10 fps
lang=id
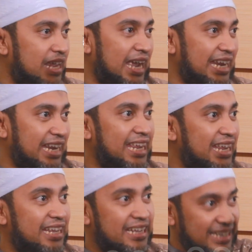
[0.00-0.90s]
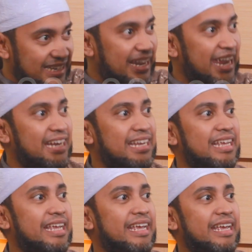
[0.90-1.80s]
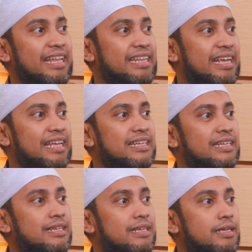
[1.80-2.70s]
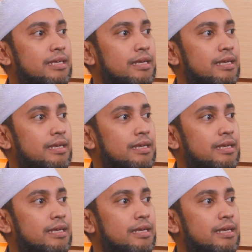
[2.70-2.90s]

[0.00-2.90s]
nih yang ini nih hmm. naik nih. Ente amin kan, amin.